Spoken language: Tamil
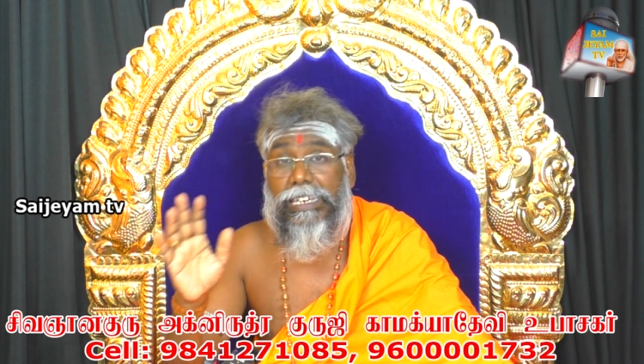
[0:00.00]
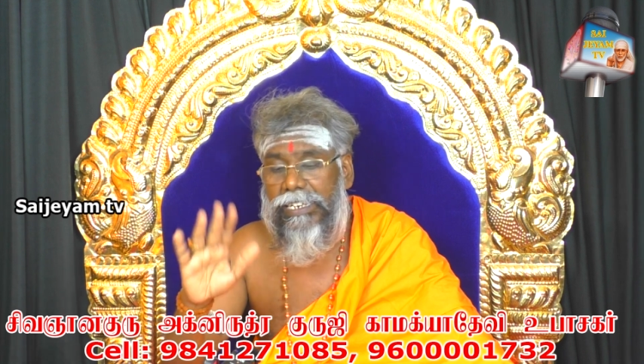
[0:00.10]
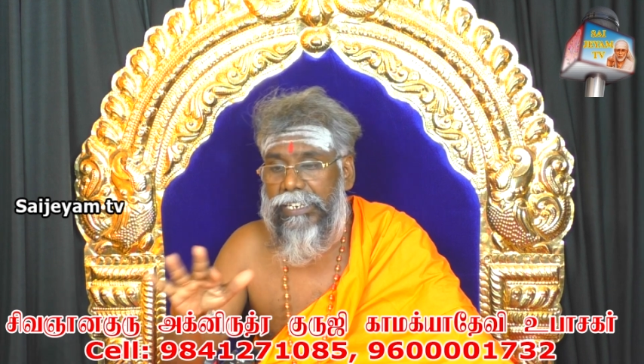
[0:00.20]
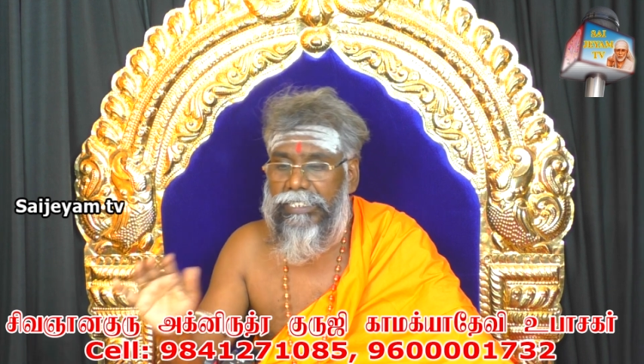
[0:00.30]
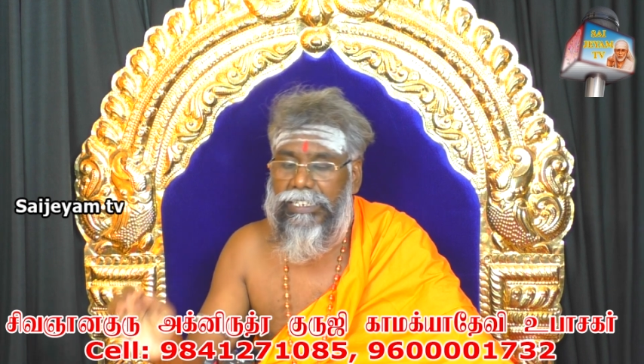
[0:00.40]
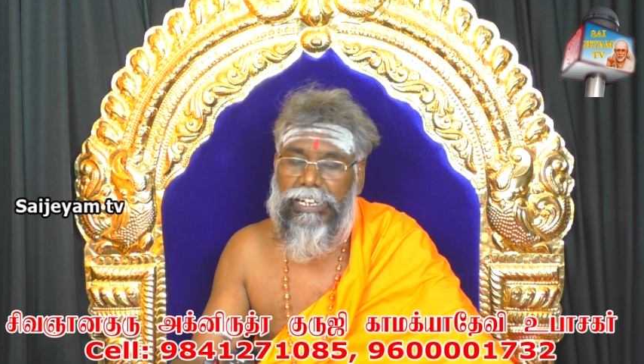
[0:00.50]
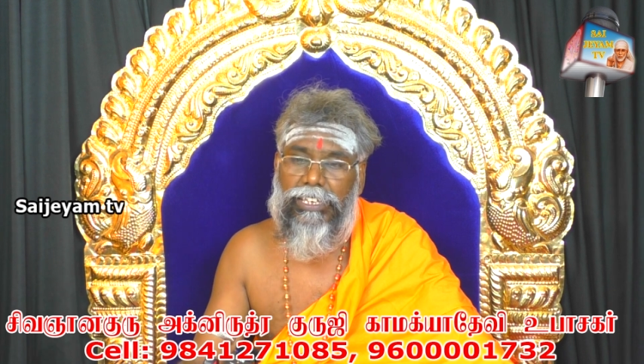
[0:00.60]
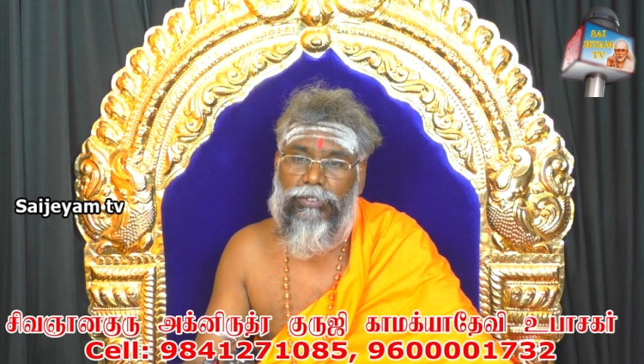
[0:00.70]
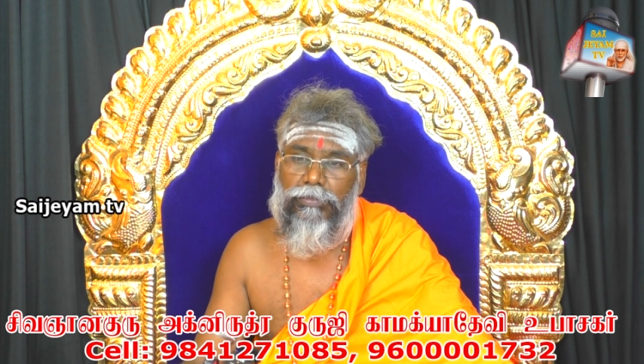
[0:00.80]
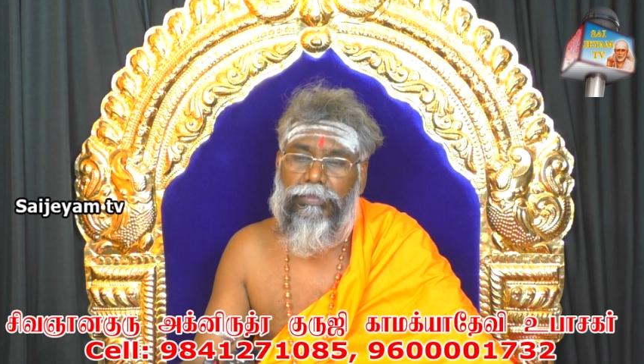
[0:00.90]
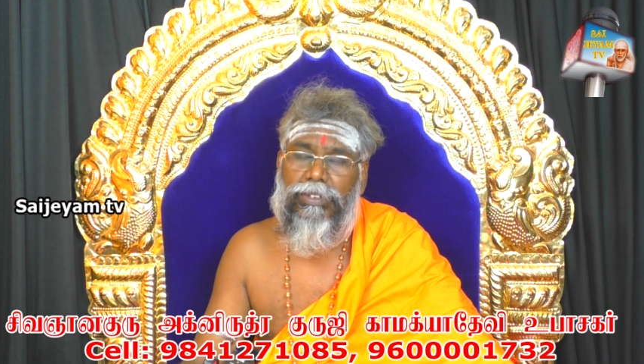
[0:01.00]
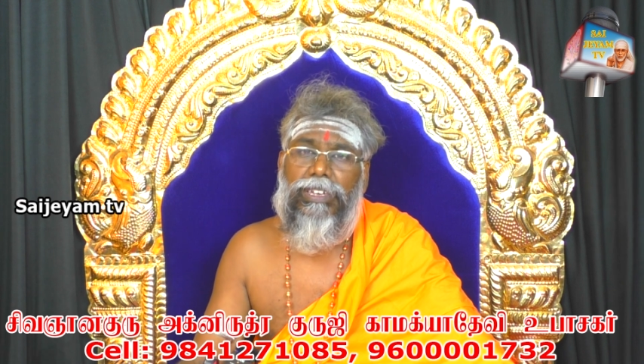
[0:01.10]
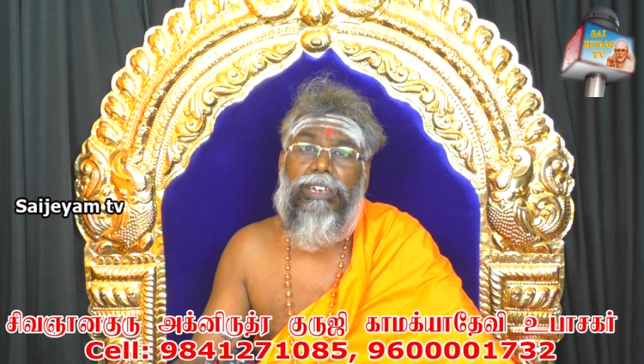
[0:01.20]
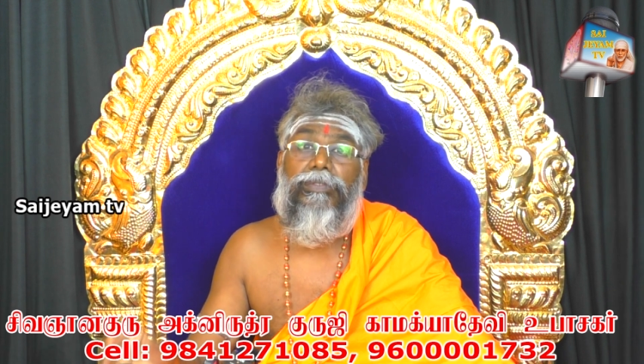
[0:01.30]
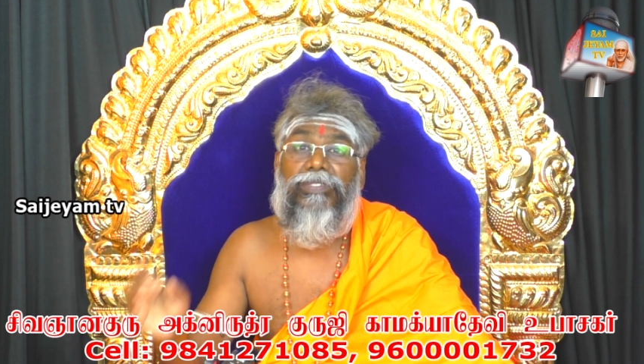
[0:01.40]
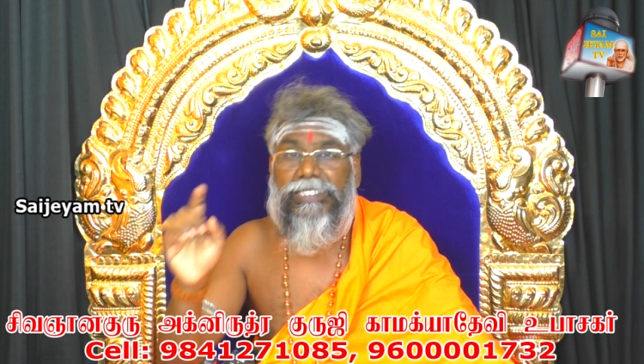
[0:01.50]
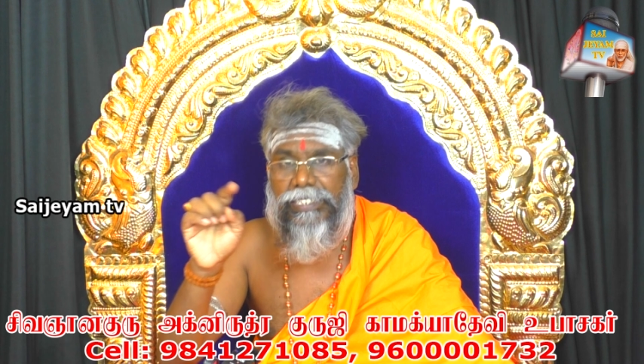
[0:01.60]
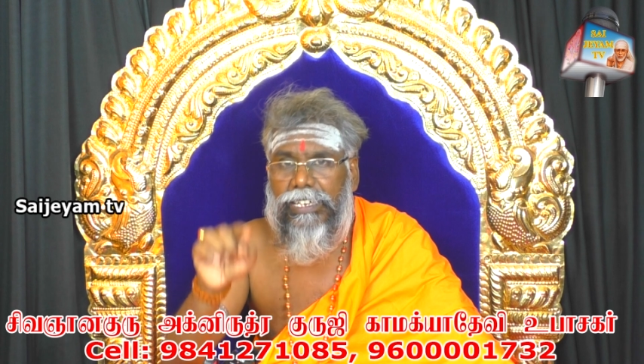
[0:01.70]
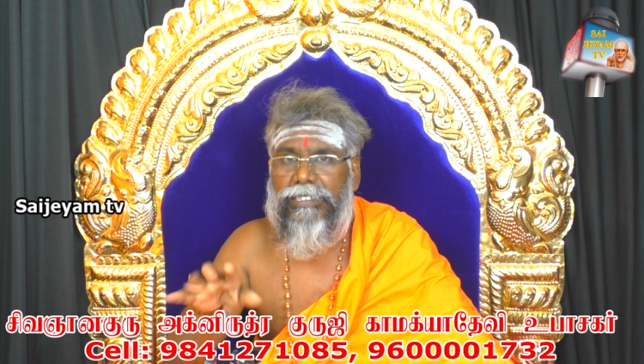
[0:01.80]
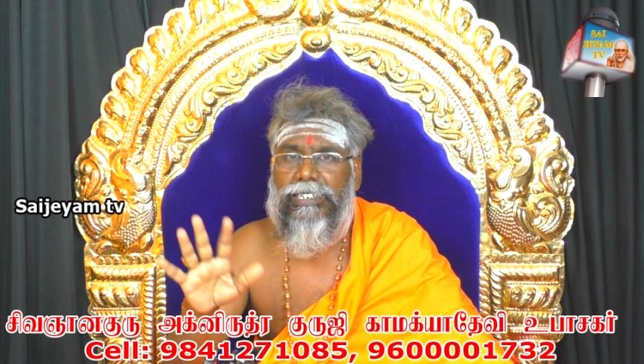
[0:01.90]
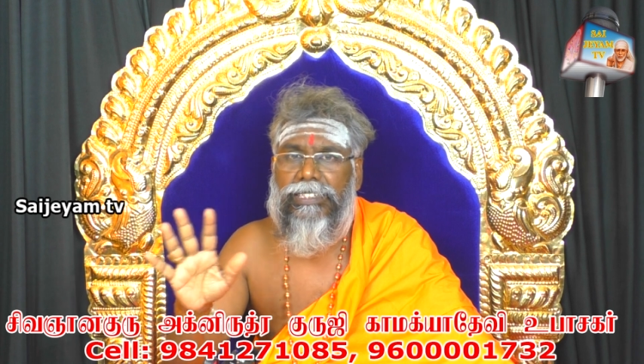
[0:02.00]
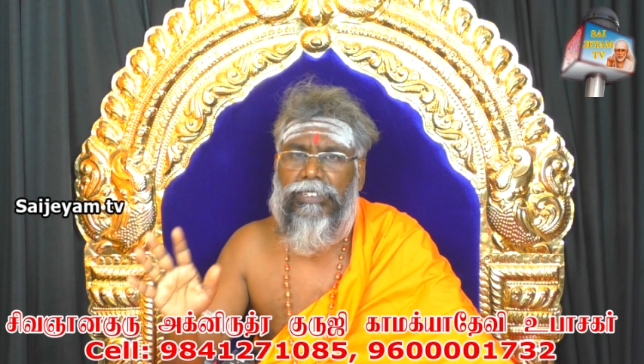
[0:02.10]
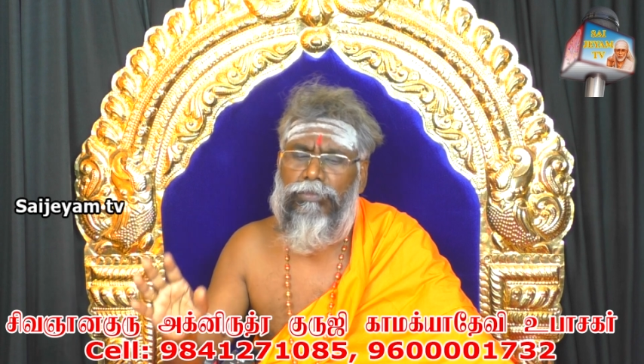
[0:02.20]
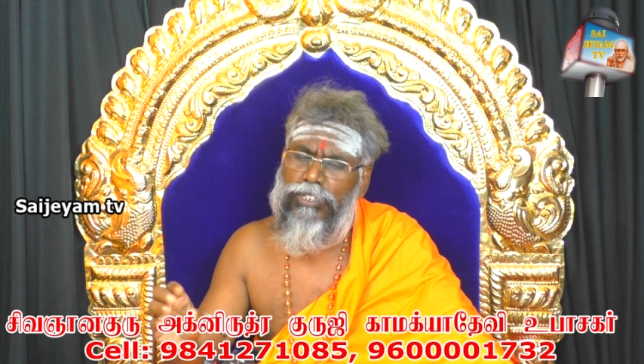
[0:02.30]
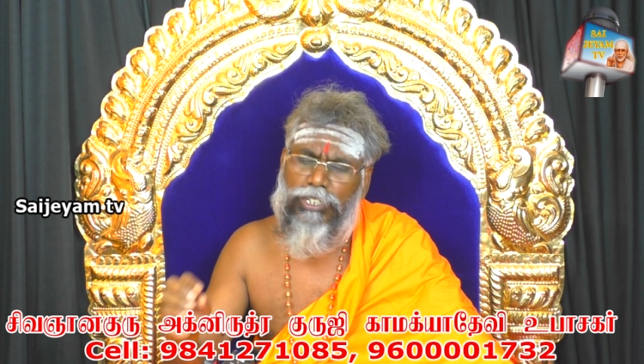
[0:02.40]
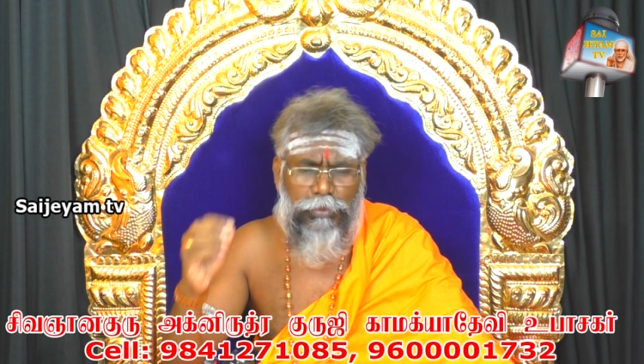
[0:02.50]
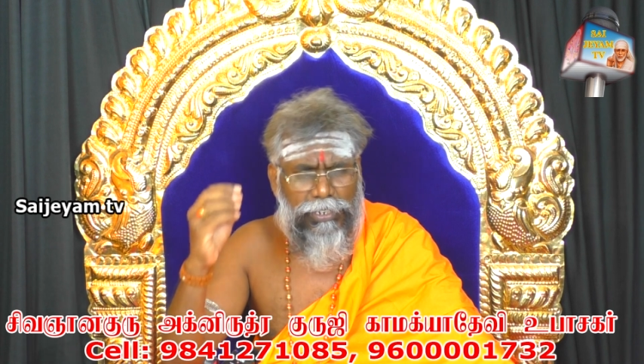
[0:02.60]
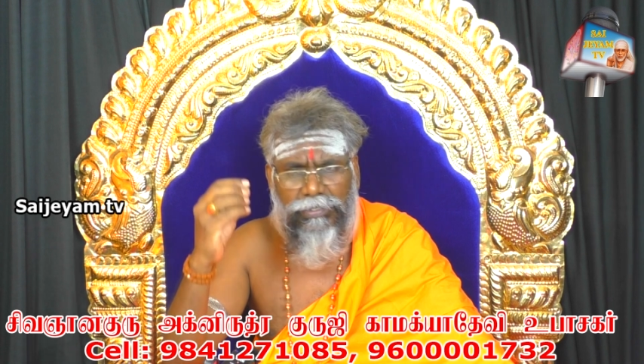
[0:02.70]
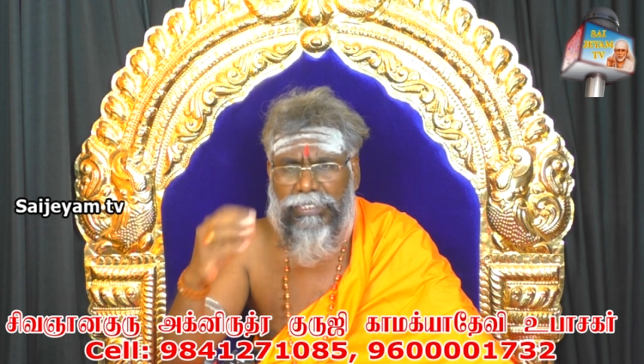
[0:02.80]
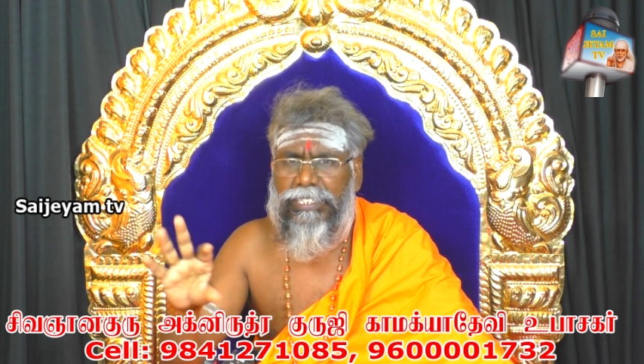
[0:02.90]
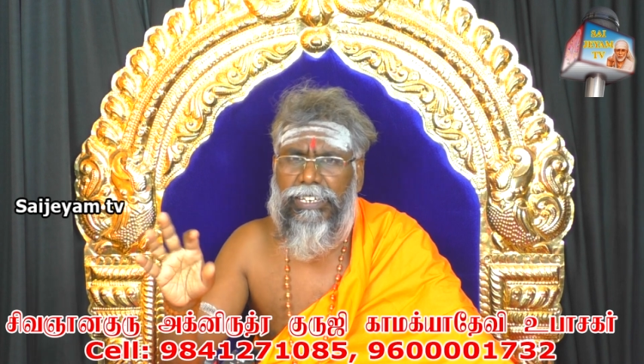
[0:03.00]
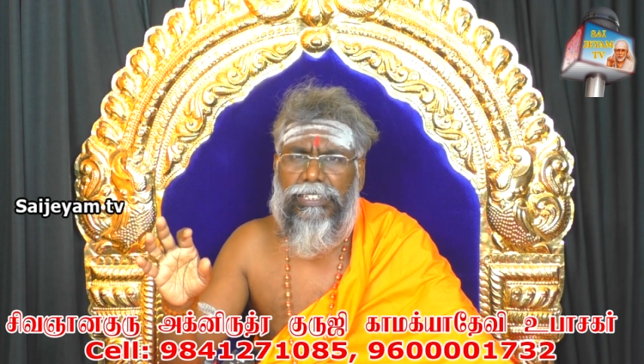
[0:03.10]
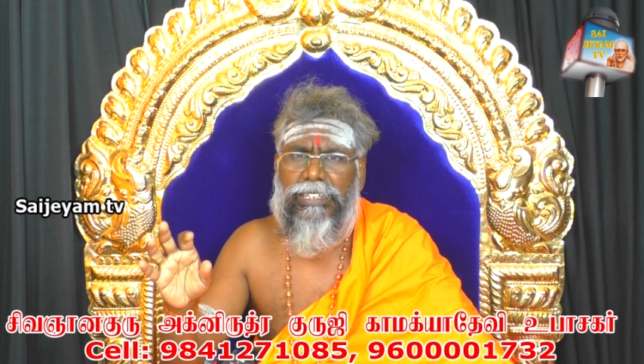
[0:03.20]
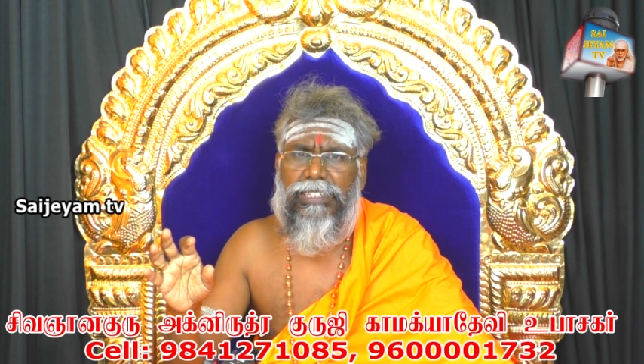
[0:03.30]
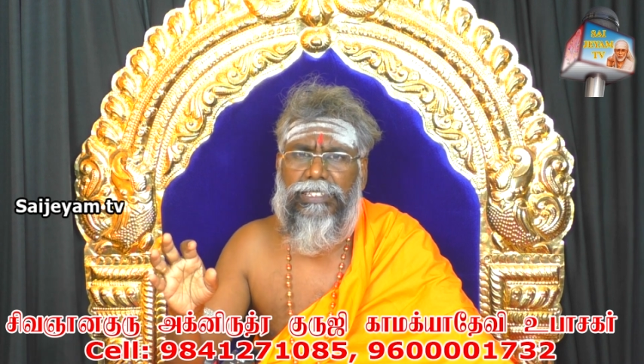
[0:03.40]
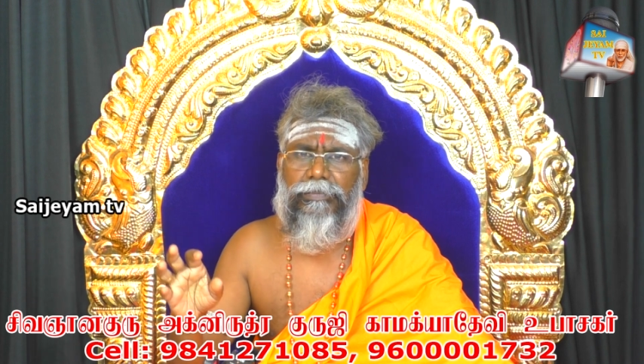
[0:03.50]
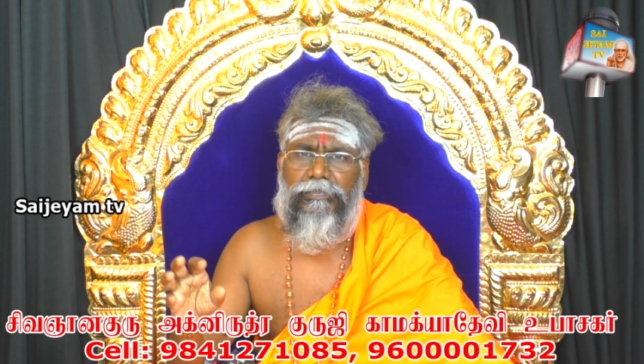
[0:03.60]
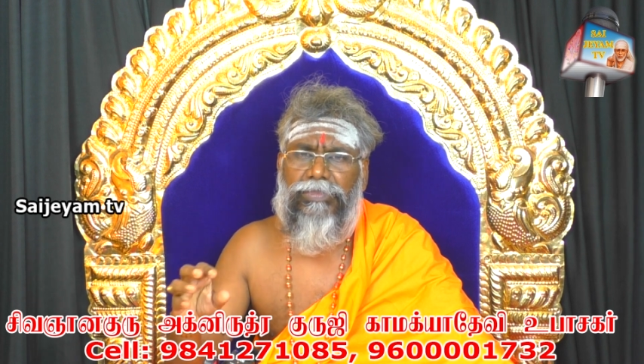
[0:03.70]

எனர்ஜி கிடைக்கும் வசிகர சக்தி முழுக்க முழுக்க வசிகரம் தான் அது